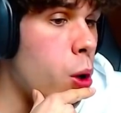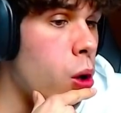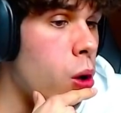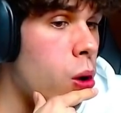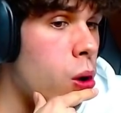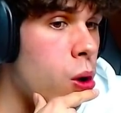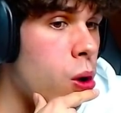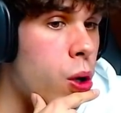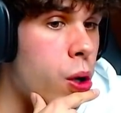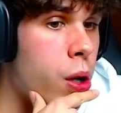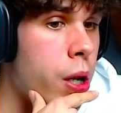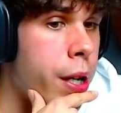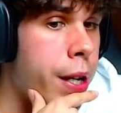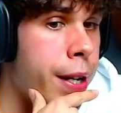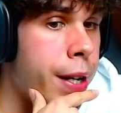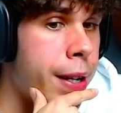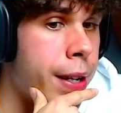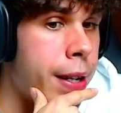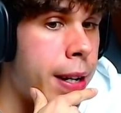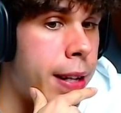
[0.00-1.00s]
mejor
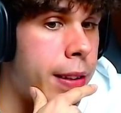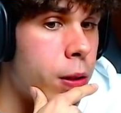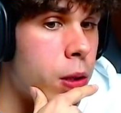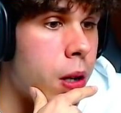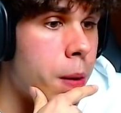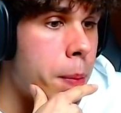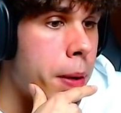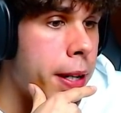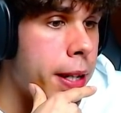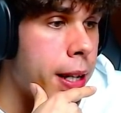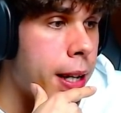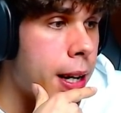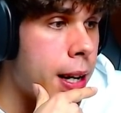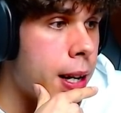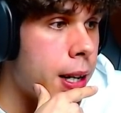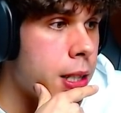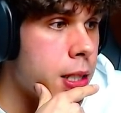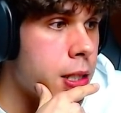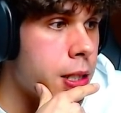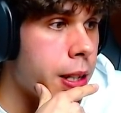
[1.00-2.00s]
en
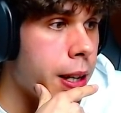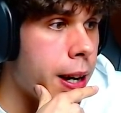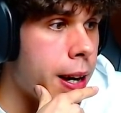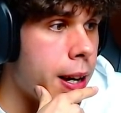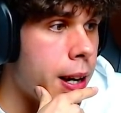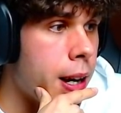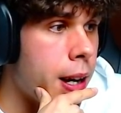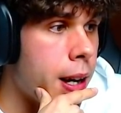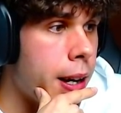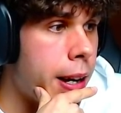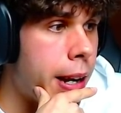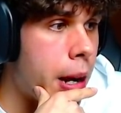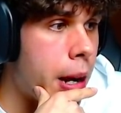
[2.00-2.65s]
Latinoamérica se gana